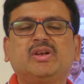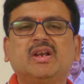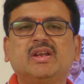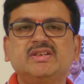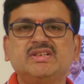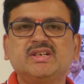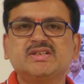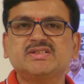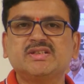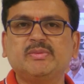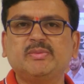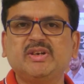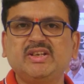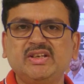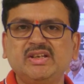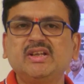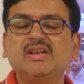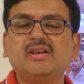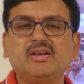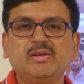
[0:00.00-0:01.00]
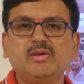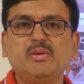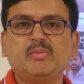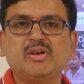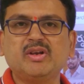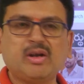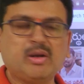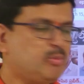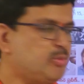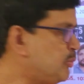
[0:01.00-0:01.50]
ఇట్లా చేస్తాం అది అని
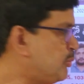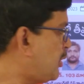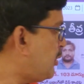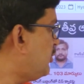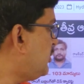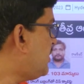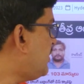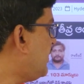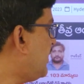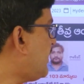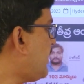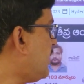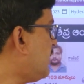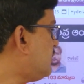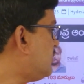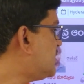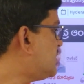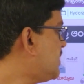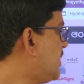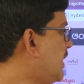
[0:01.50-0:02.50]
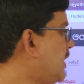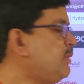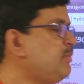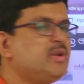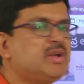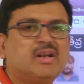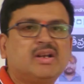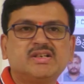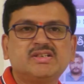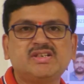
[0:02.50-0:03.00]
చెప్పారు రేపు ప్రభుత్వ వ్యతిరేకత వస్తే కానీ
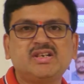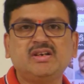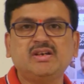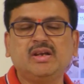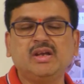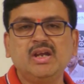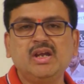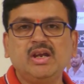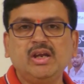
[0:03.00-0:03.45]
మీకు నష్టాన్ని